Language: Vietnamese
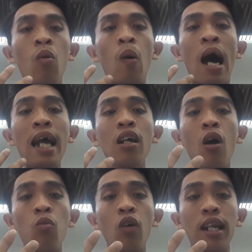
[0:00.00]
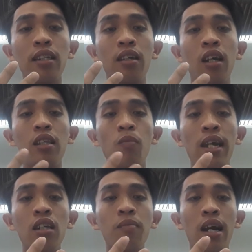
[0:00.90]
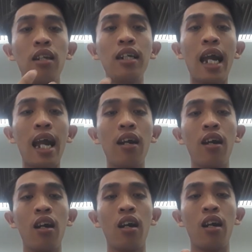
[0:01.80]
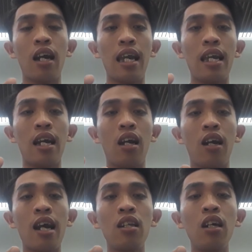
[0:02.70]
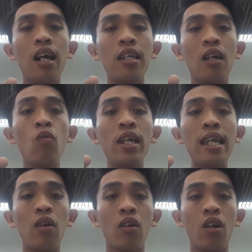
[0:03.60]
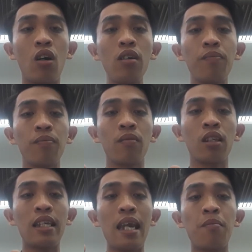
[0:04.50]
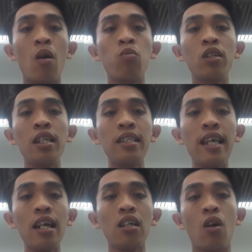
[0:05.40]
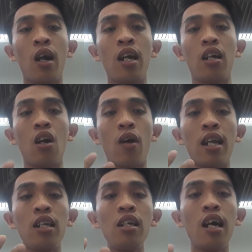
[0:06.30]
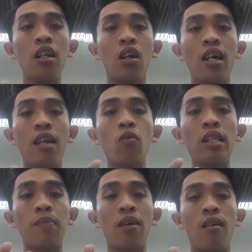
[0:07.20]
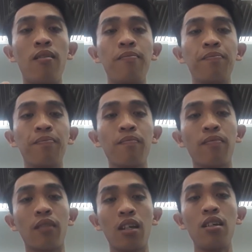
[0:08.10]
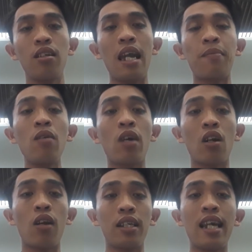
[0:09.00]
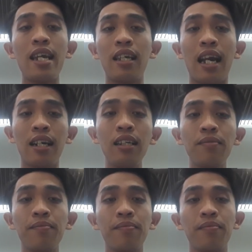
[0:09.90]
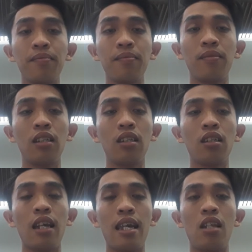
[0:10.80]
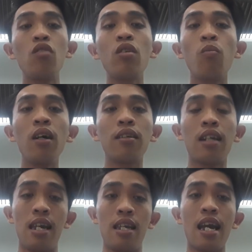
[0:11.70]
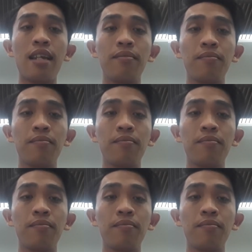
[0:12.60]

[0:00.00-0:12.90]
phát ngôn của anh trong miệng mà đưa ra thì à, anh đưa ra những video nào đó xem không có chính xác rồi rồi anh đứng lên rồi anh quy chụp họ đó, em thấy hoàn toàn là sai sự thật hết. Thì nói chung á, thì anh